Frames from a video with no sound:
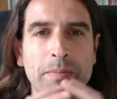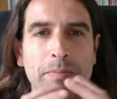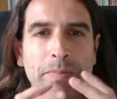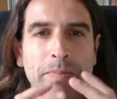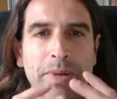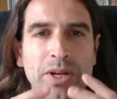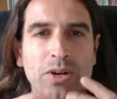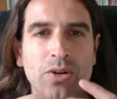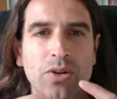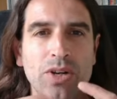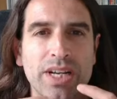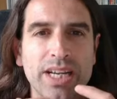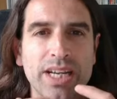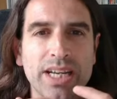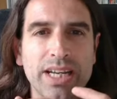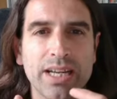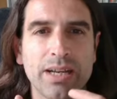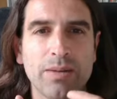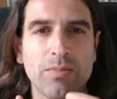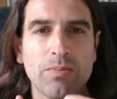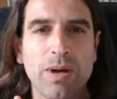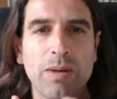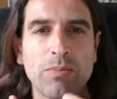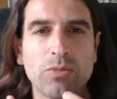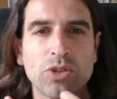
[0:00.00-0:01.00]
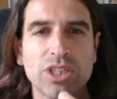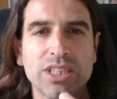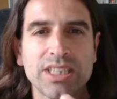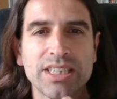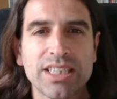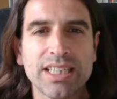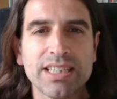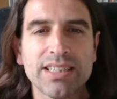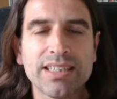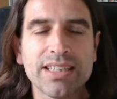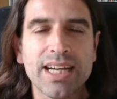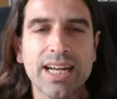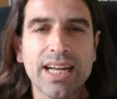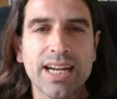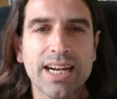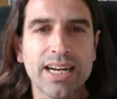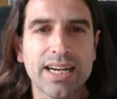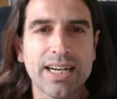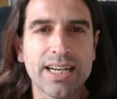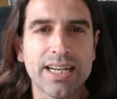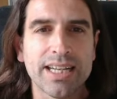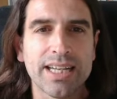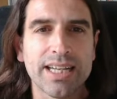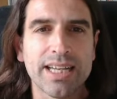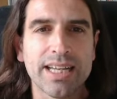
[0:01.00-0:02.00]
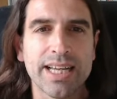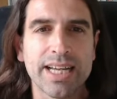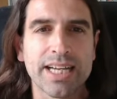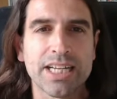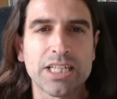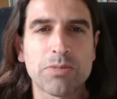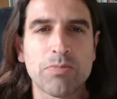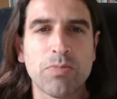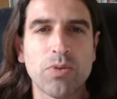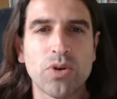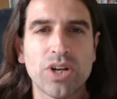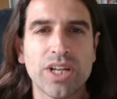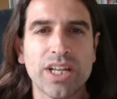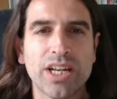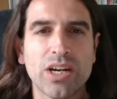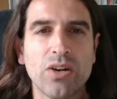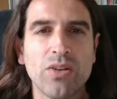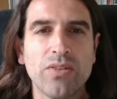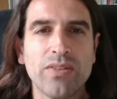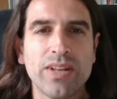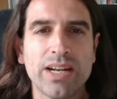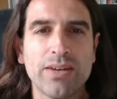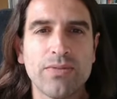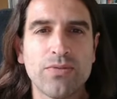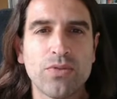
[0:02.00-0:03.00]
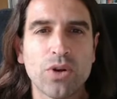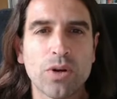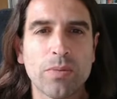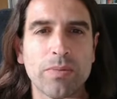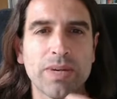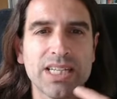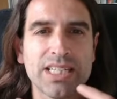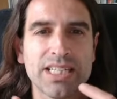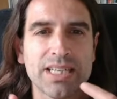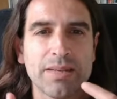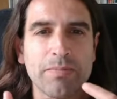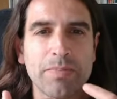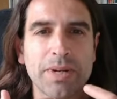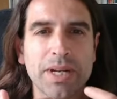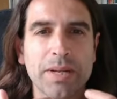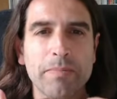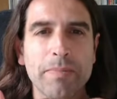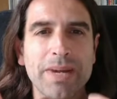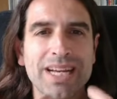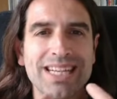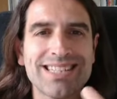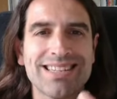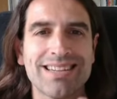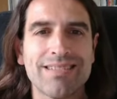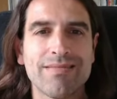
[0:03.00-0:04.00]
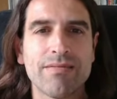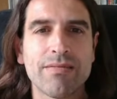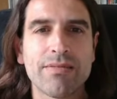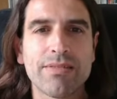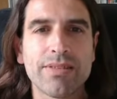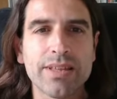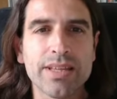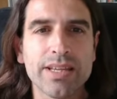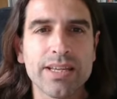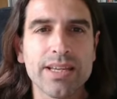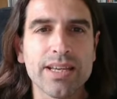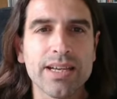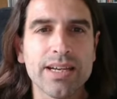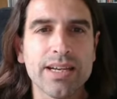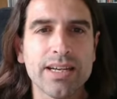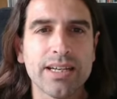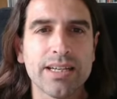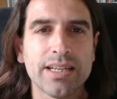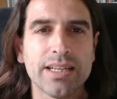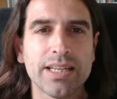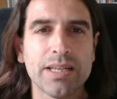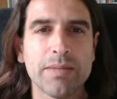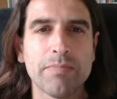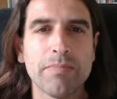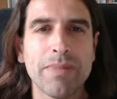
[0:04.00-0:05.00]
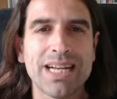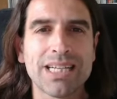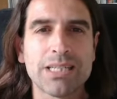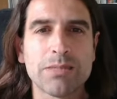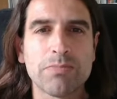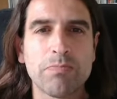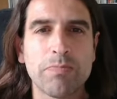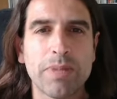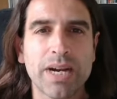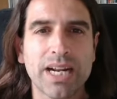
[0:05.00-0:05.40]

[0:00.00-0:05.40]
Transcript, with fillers: pero que vamos a intentar eh, exponerlo de la forma siempre más sencilla y más